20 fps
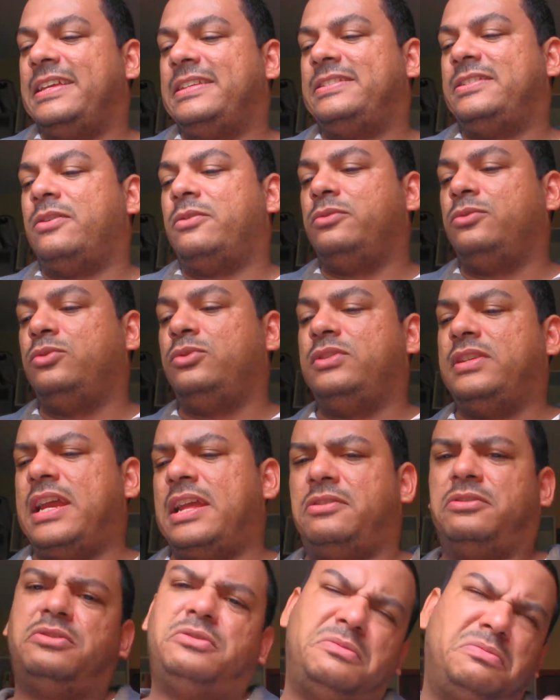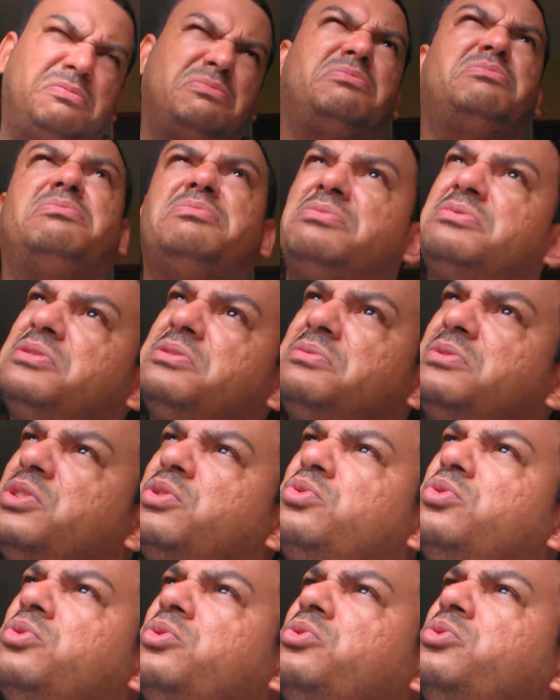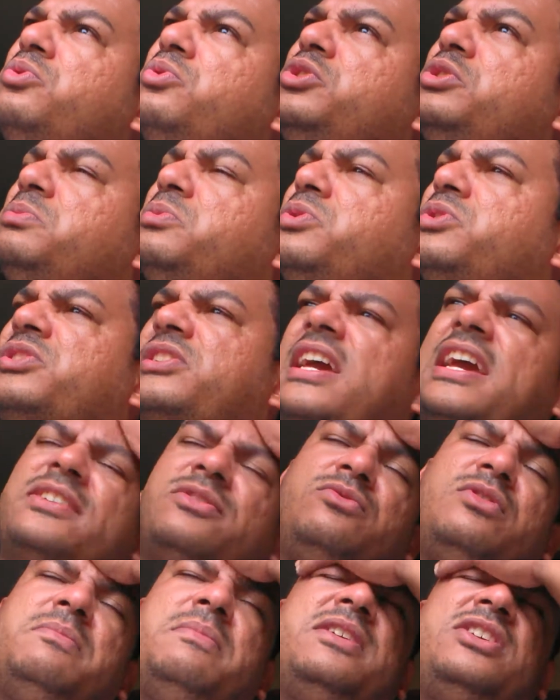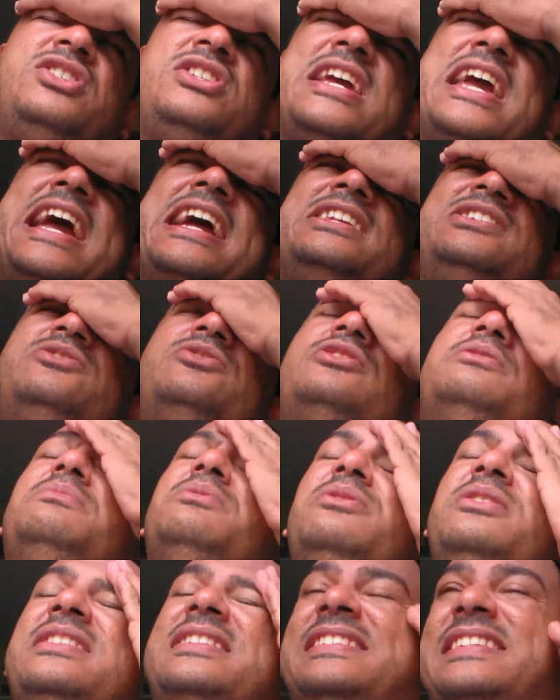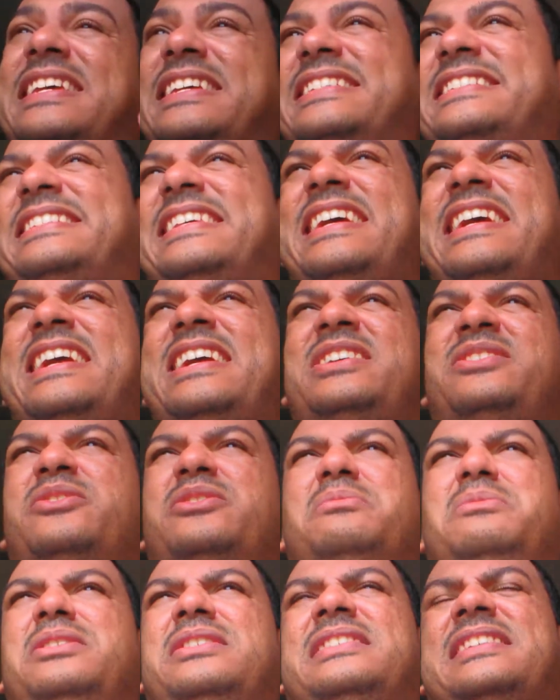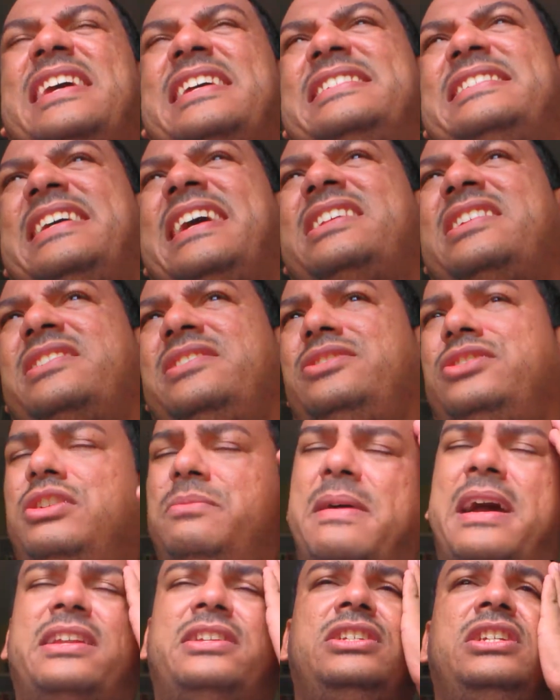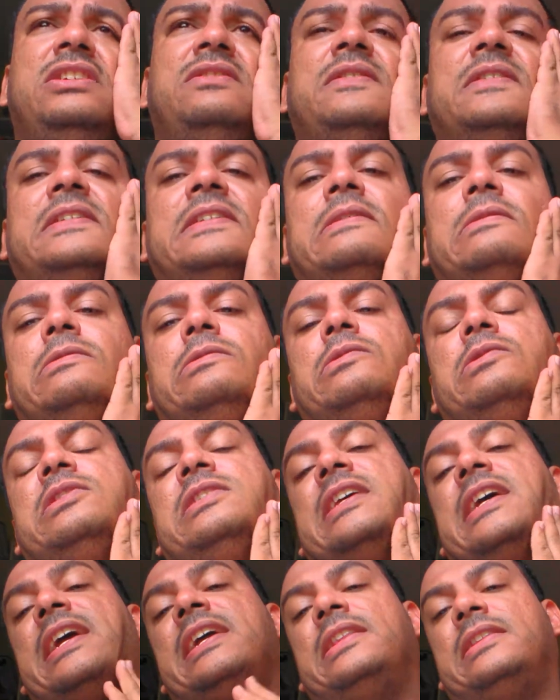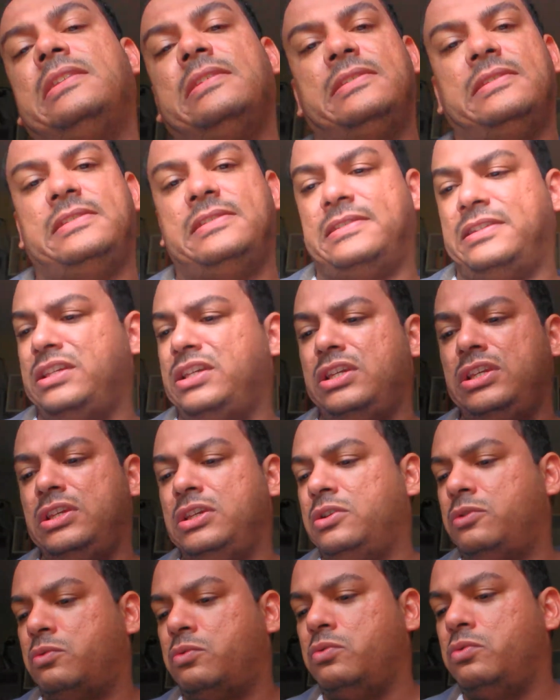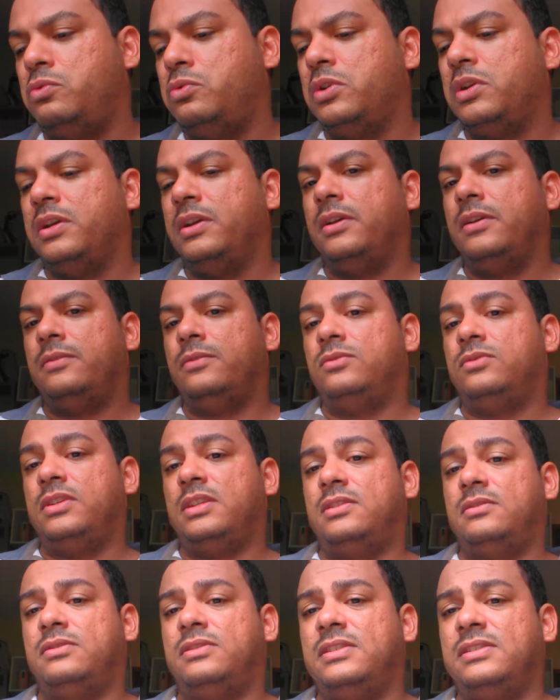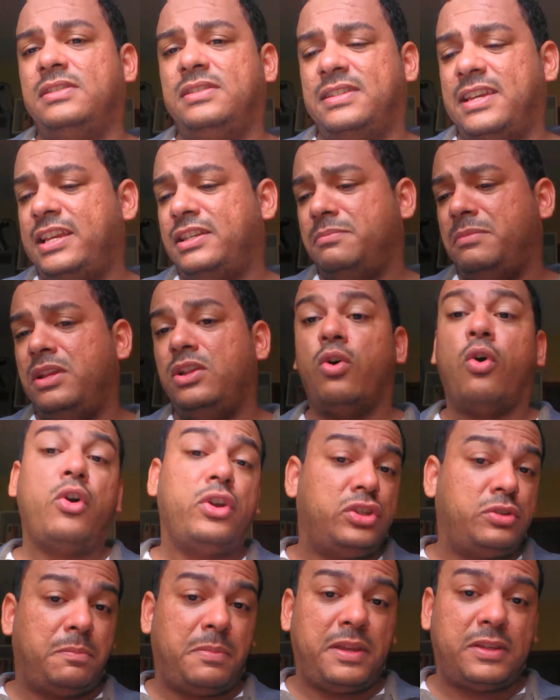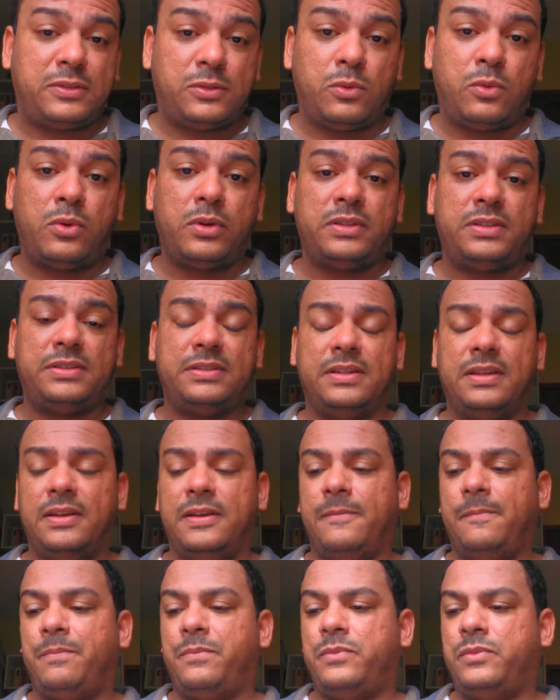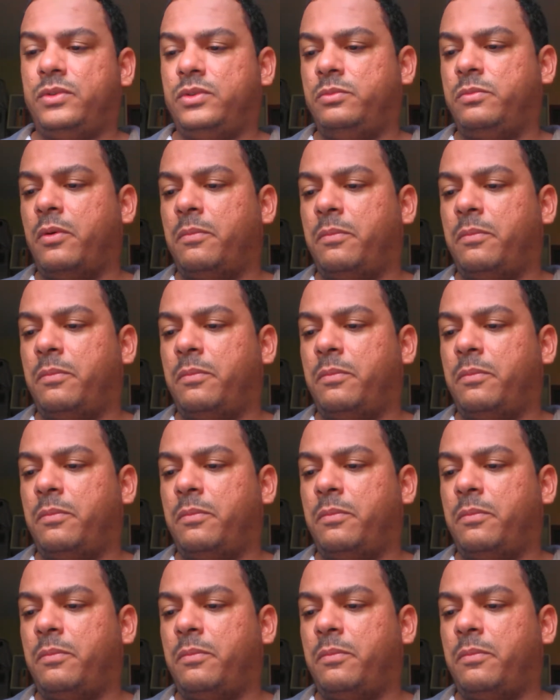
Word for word: São 200, segundo o último censo do IBGE de 2016, 2017, as estimativas são 205, 206 milhões de pessoas, de